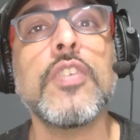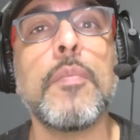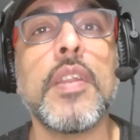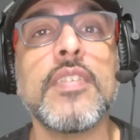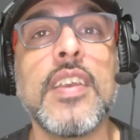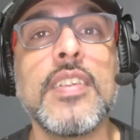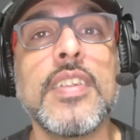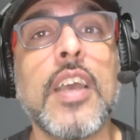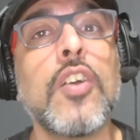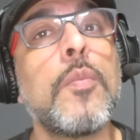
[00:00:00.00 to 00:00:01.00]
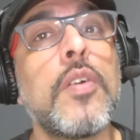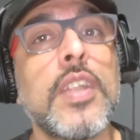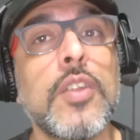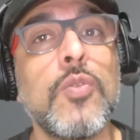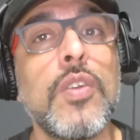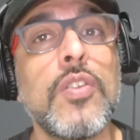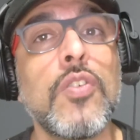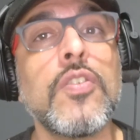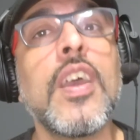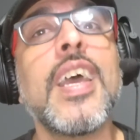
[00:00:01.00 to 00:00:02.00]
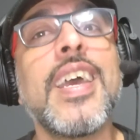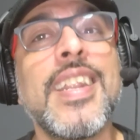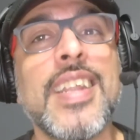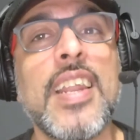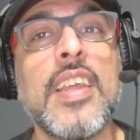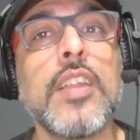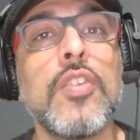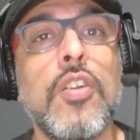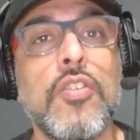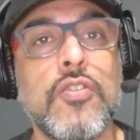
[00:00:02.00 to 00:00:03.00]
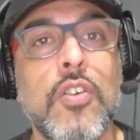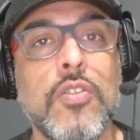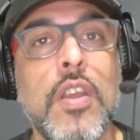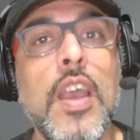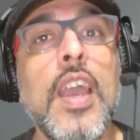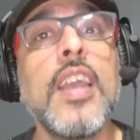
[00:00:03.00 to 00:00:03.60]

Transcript: se presentan como gratuitos, en realidad no lo son.